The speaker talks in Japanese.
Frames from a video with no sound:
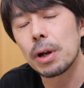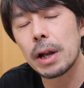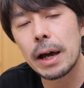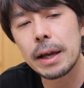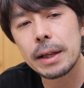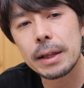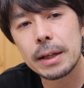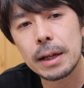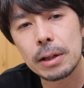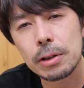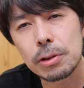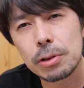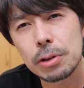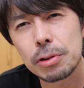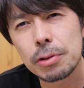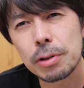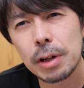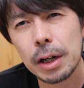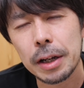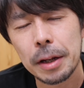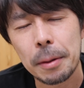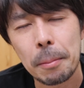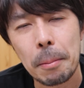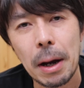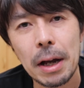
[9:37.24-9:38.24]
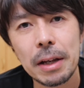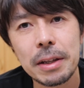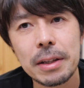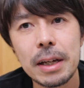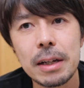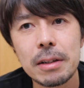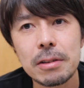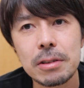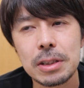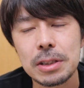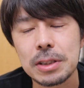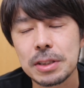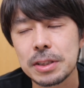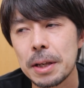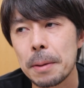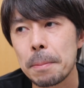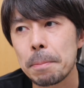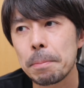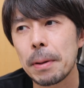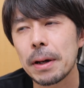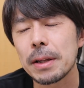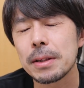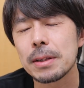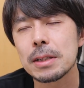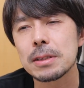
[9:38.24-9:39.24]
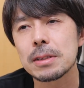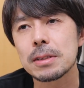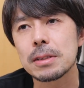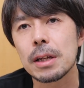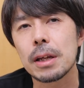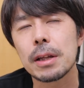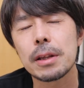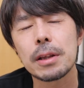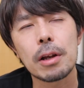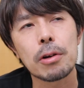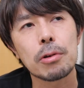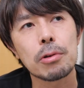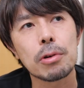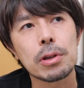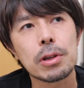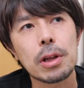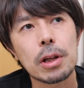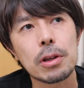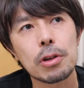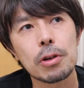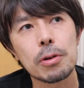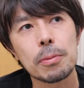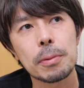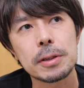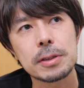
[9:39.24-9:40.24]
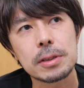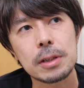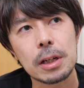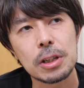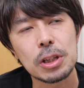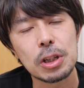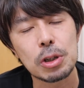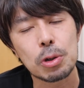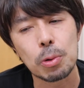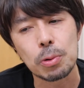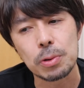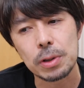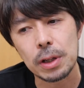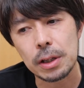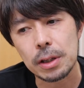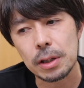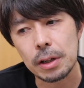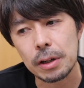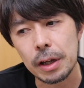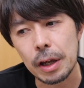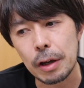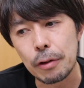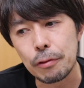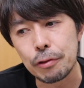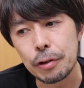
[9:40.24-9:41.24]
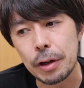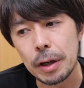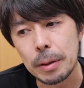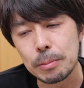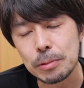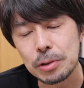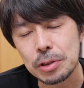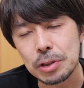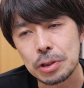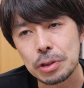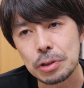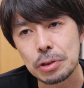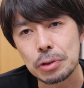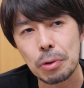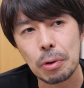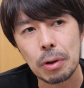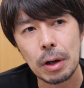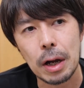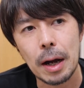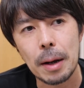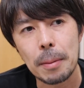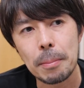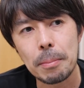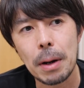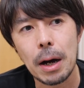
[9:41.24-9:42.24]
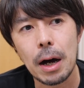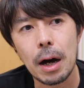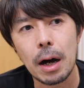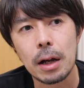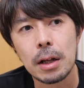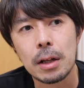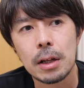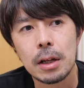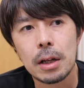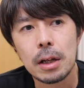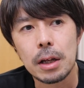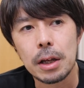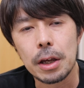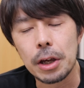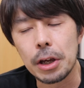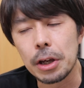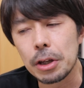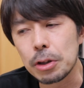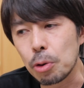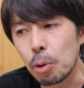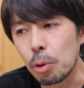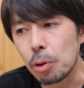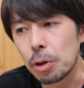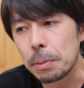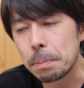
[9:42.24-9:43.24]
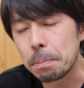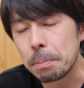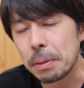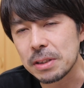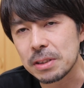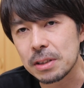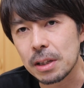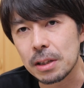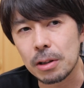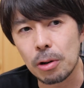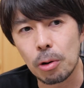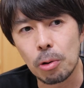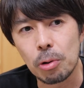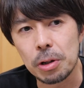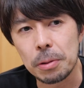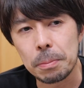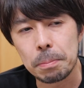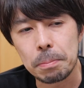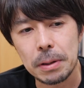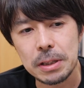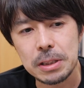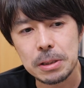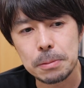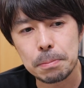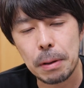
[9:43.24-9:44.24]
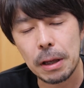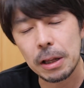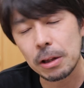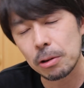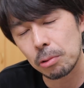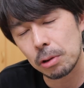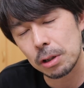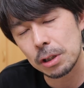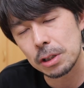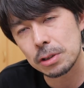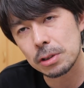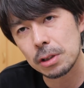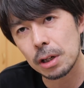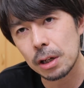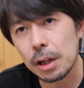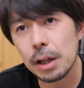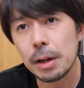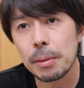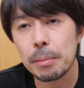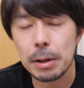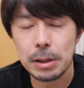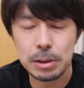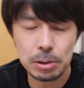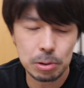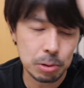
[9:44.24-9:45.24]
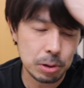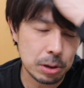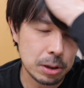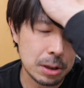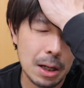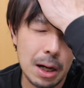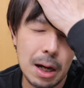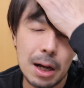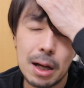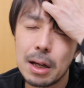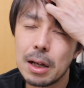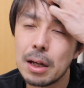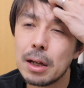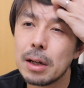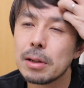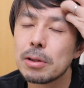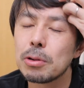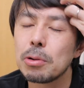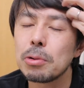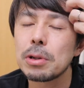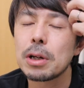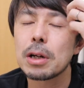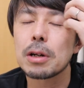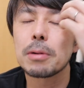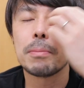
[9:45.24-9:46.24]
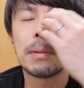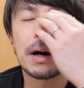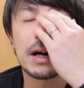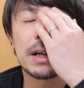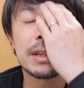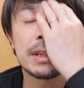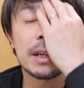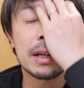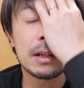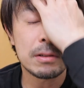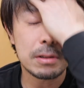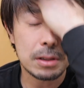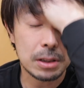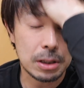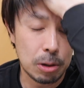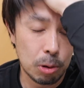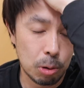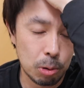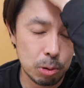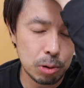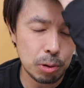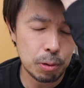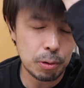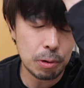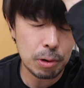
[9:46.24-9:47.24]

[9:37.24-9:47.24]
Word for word: イカっていうかねマニュアル機全般ですね。なので例えばですがニコンだったら FM2 とか、オリンパスだったらオリンパスペンとかですかね、そういったとにかくマニュアル機、オート